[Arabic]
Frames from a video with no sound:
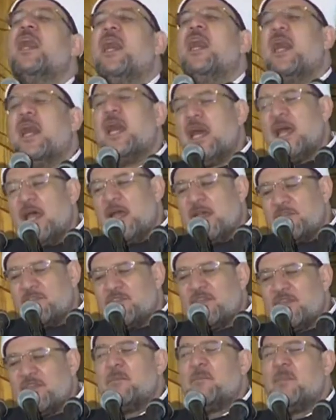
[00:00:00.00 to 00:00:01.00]

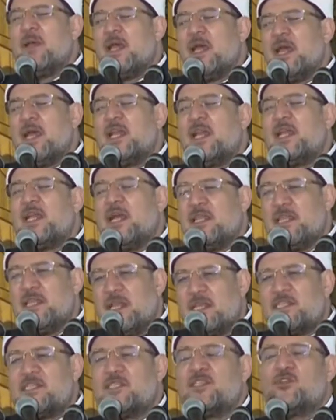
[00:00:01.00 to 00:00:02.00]
هذا ما
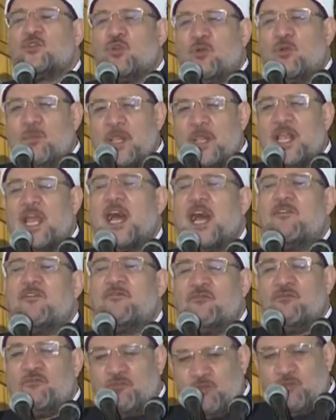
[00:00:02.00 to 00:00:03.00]
كنزتم
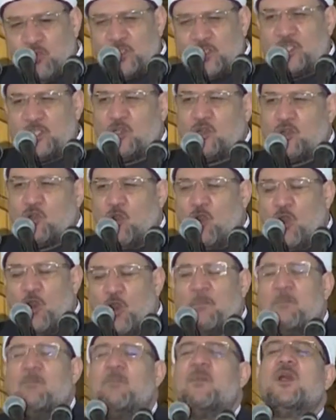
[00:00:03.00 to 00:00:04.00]

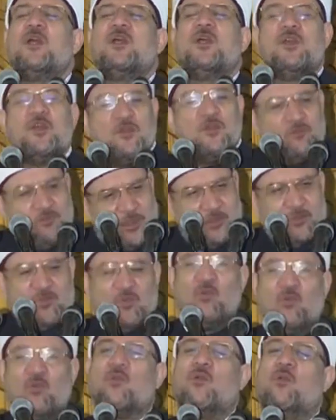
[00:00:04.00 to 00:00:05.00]
لانفسكم
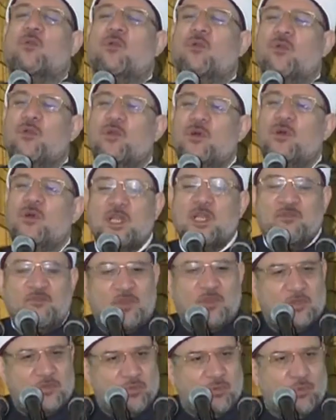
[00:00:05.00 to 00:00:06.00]
فذوقوا
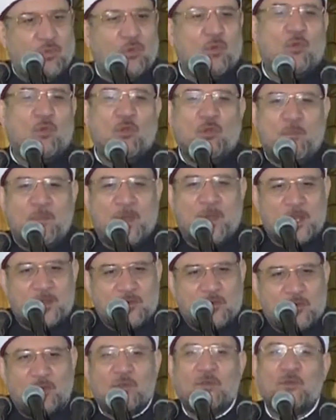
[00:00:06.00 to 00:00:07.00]
فذوقوا ما
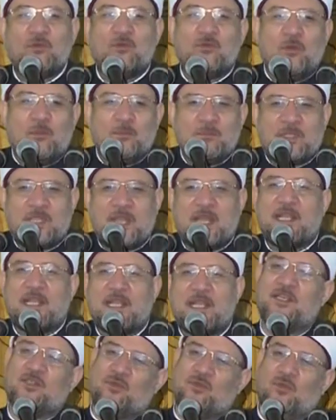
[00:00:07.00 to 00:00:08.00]
كنتم
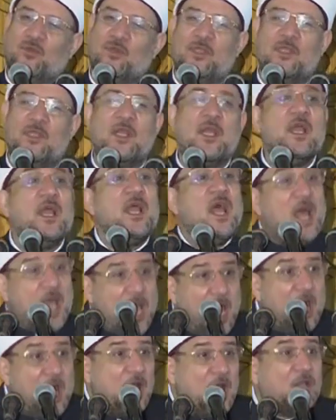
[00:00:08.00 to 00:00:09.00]
تكنزون
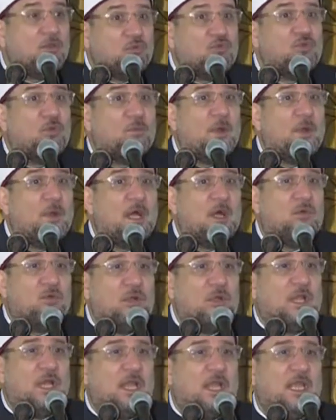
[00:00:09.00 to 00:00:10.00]
ها أنتم
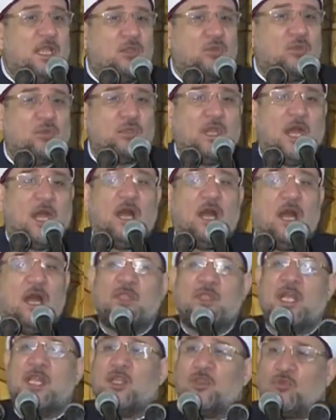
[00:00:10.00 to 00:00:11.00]
هؤلاء
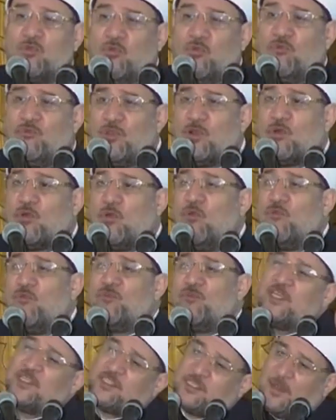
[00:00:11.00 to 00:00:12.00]
تدعون لتنفقوا
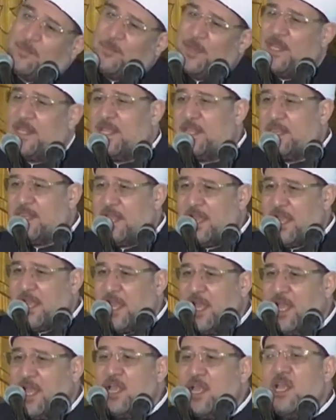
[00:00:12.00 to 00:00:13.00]
في سبيل الله
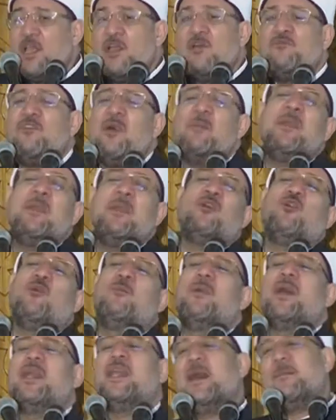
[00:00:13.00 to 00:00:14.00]
فمنكم
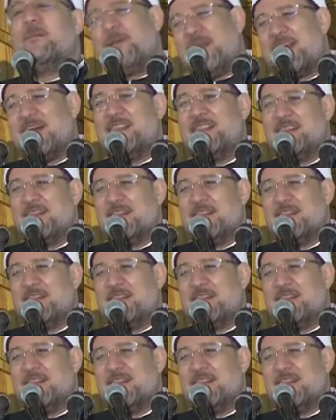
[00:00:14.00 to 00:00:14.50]
من يبخل